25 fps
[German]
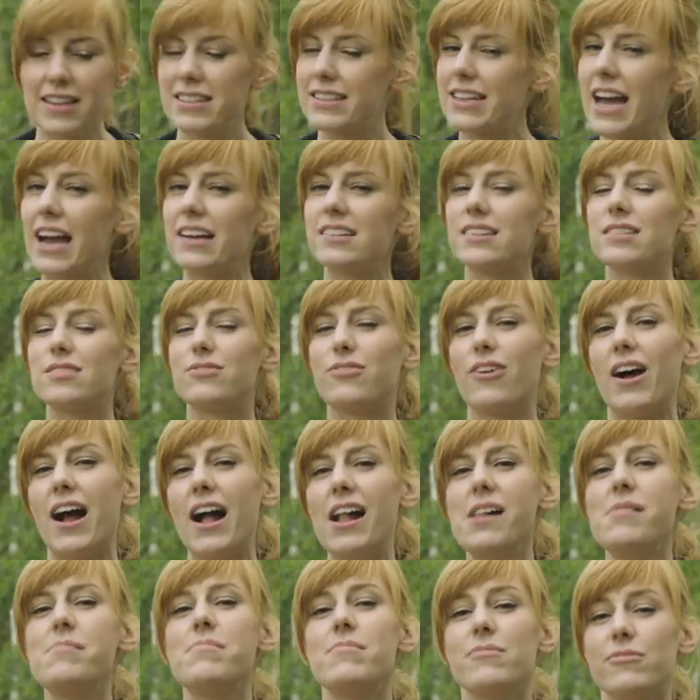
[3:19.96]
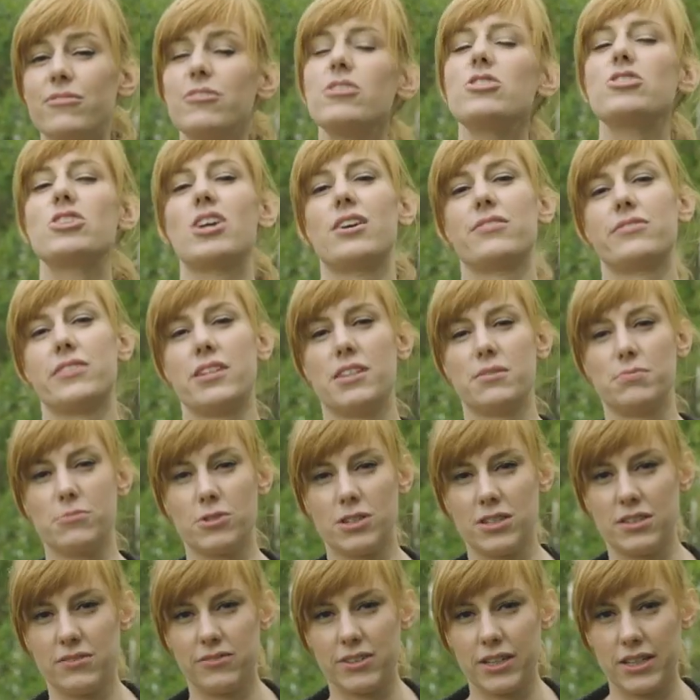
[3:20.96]
Jagd ist vor allem wirtschaftlich
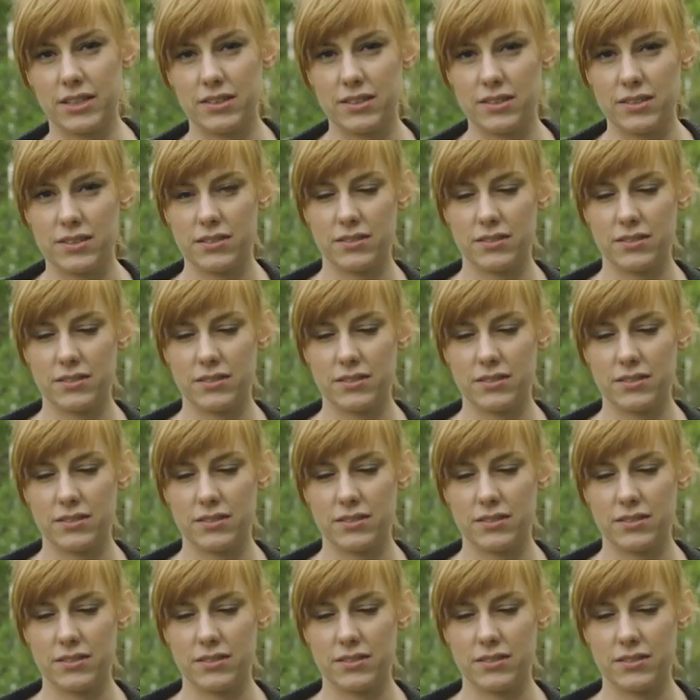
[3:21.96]
motiviert.